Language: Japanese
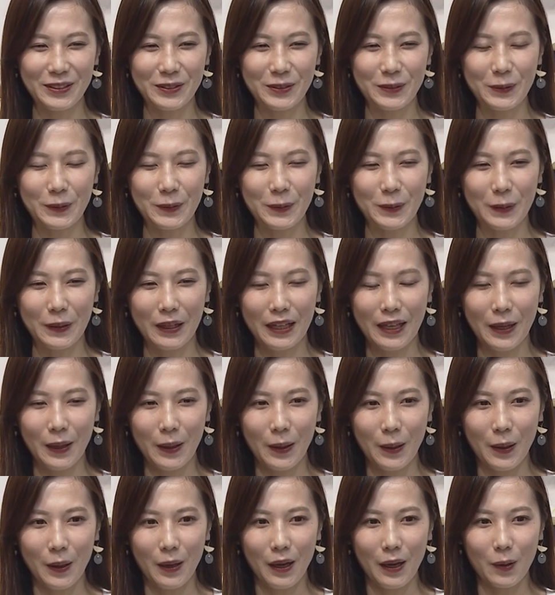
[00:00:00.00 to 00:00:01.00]
いると
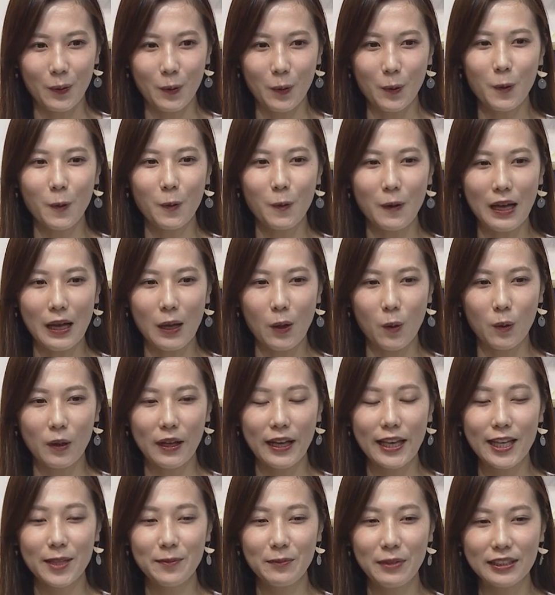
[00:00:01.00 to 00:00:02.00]
ここは
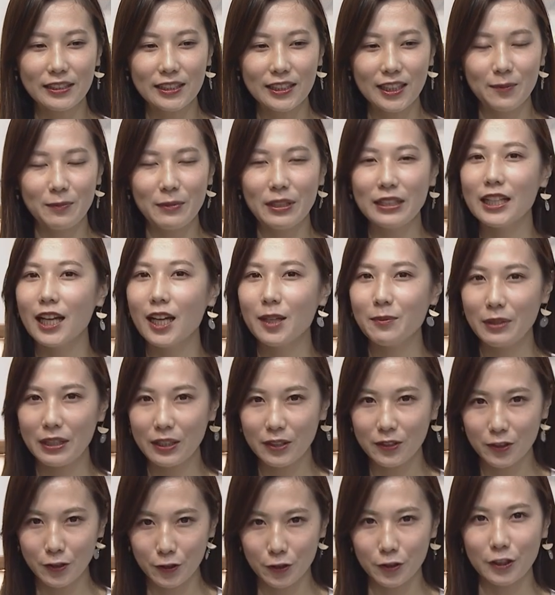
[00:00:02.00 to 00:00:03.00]
岡山市
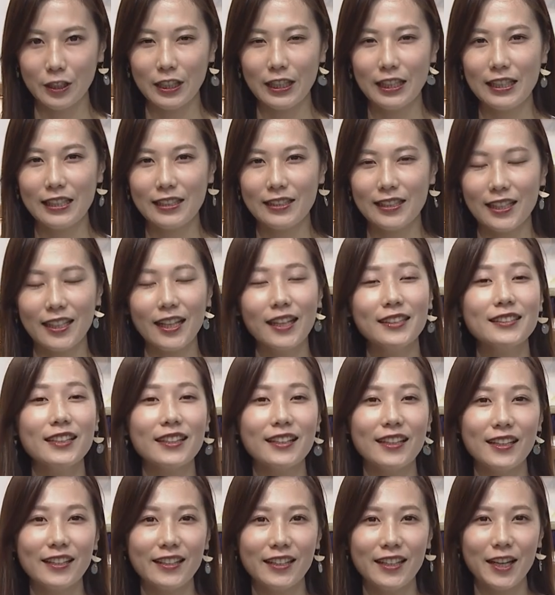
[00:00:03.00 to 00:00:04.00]
南区楢
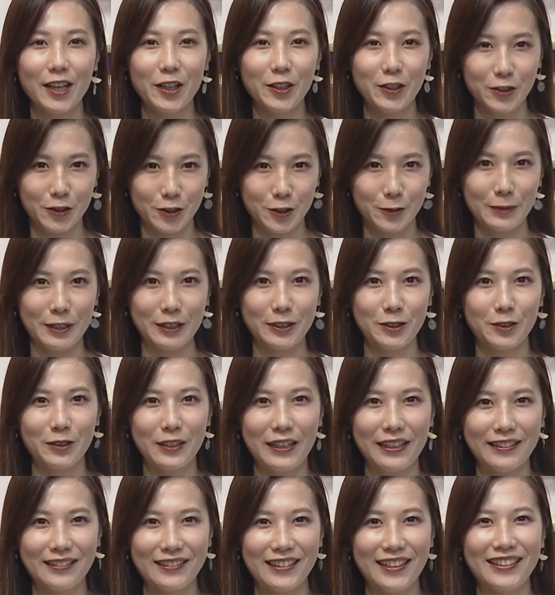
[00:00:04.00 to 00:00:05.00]
崎にある場
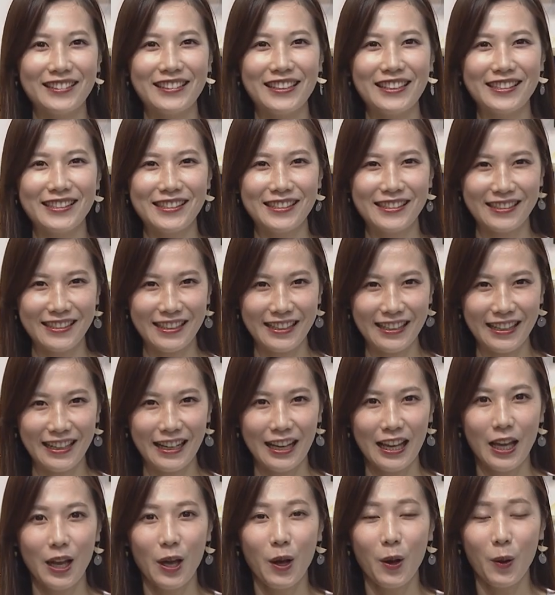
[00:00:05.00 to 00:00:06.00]
所へ行ったんです
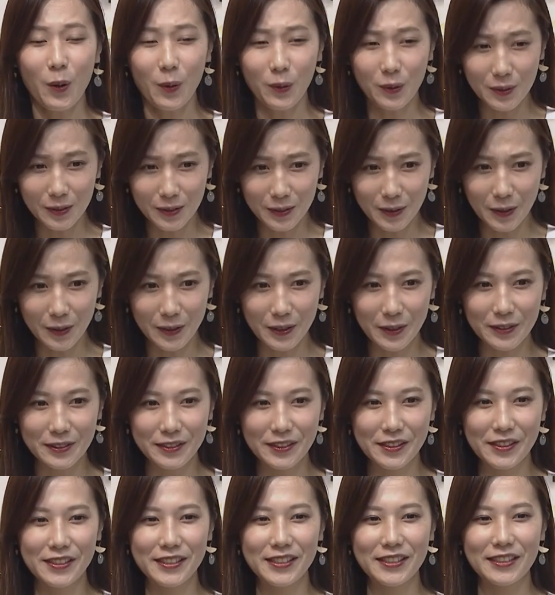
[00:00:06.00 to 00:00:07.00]
が本当に
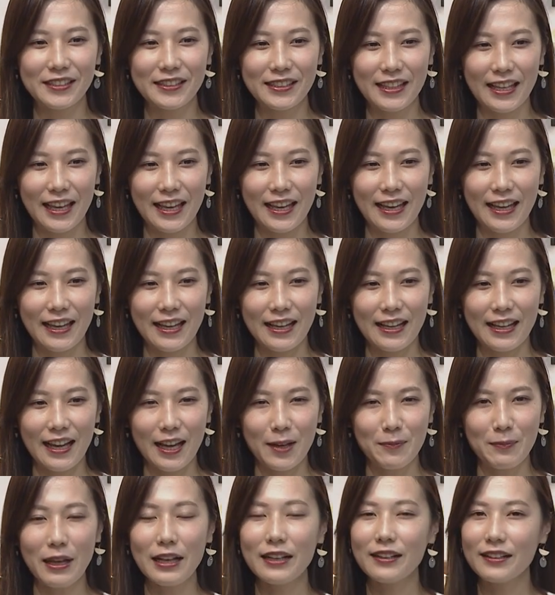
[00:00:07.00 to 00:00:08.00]
美しくて
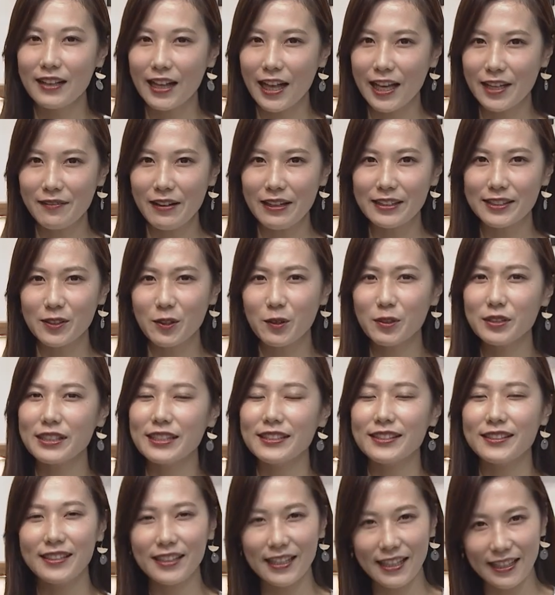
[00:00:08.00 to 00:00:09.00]
満開は少
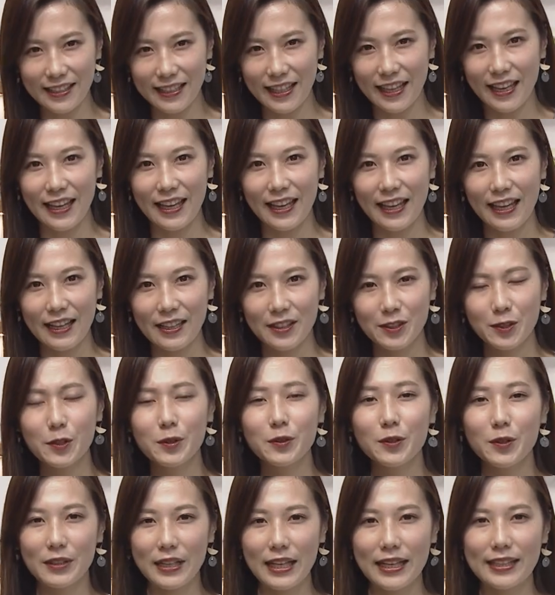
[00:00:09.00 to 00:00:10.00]
し過ぎて
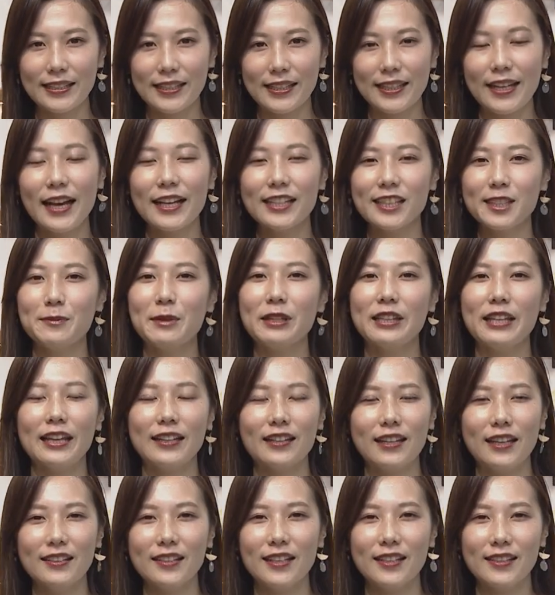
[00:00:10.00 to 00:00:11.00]
ちょっとね散り始めて
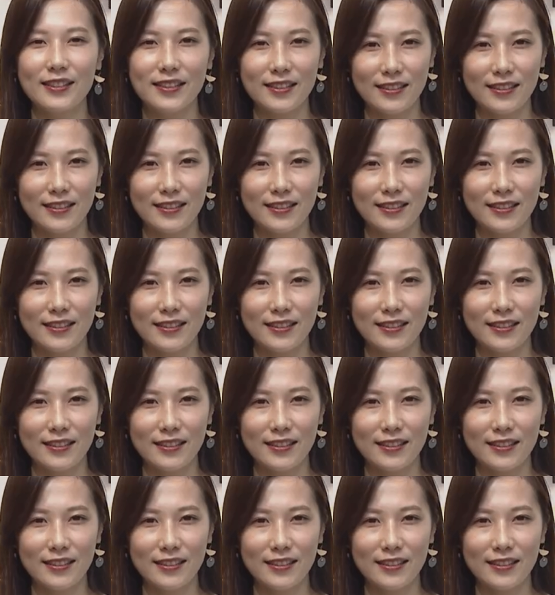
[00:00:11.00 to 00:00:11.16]
いたんで